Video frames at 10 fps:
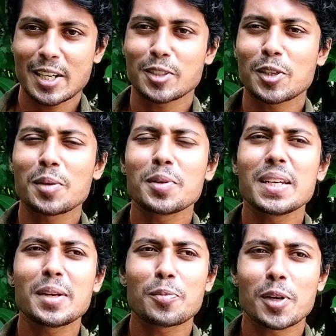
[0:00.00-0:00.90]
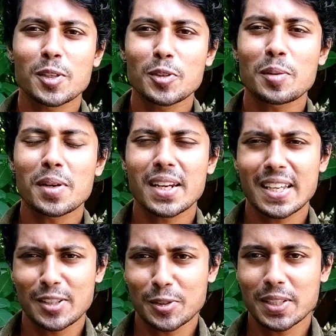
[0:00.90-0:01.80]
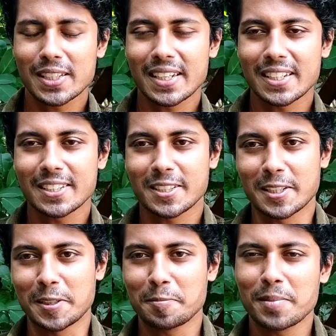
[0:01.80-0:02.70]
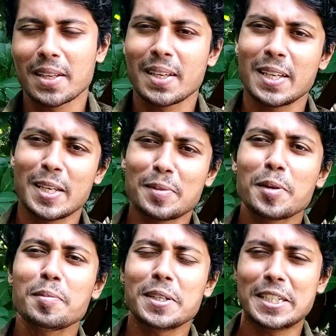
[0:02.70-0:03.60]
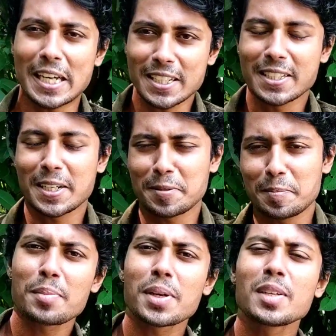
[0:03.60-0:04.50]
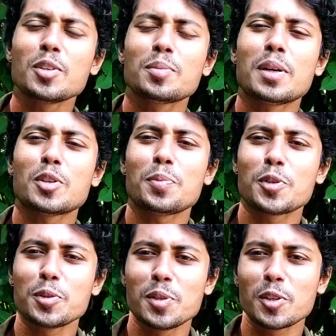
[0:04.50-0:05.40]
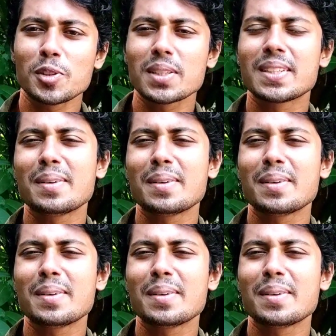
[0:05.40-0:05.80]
কাজ করা এবং এরপরে কিন্তু আমরা আর এই জুটিকে দেখিনি স্ক্রিনে এবং ড্যাঞ্জার মেকিং হোক বা সব কিছু মিলে কিন্তু এই